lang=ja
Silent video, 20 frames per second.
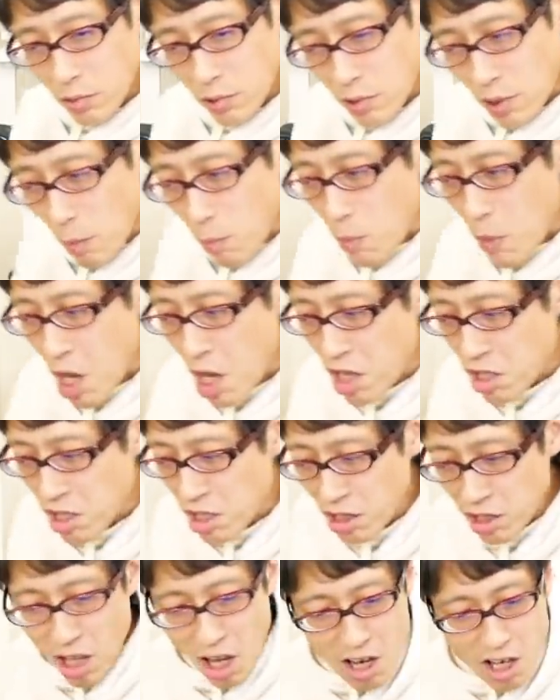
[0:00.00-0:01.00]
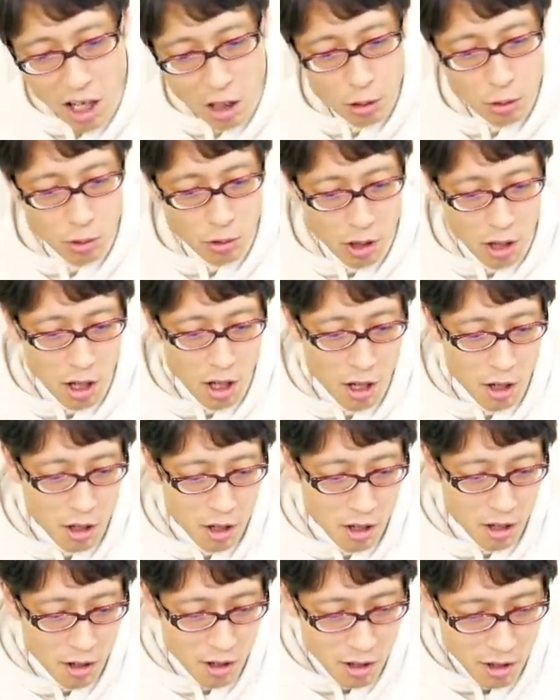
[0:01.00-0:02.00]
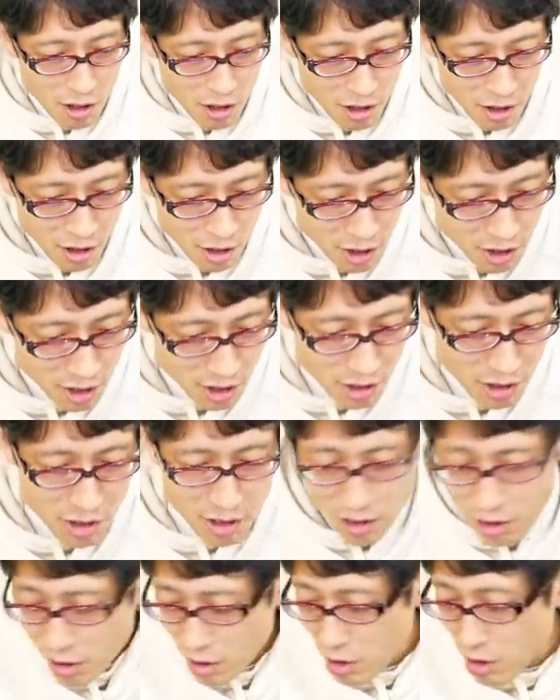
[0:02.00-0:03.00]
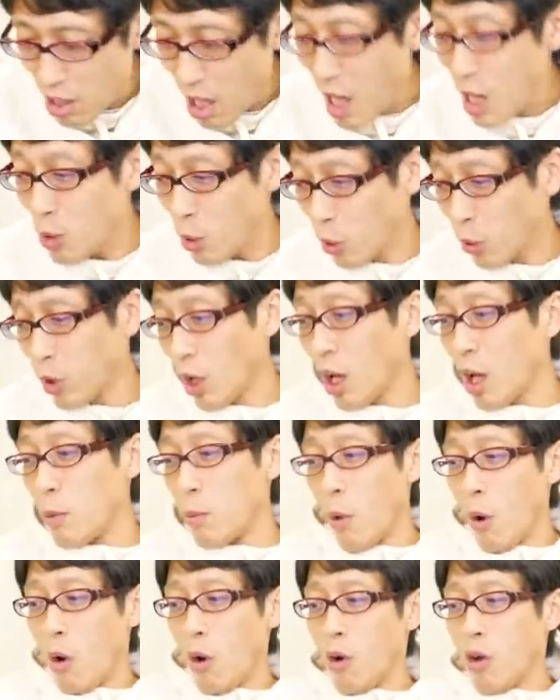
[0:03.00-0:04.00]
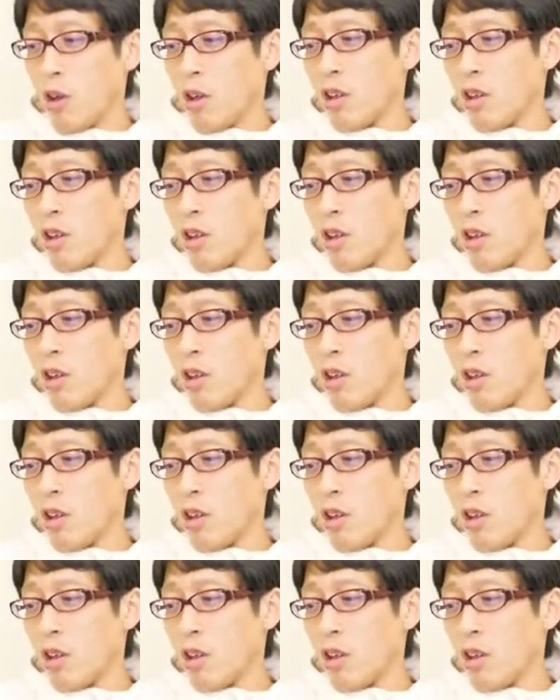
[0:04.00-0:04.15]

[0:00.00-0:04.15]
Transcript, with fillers: いや明治大学とかいないの誰も。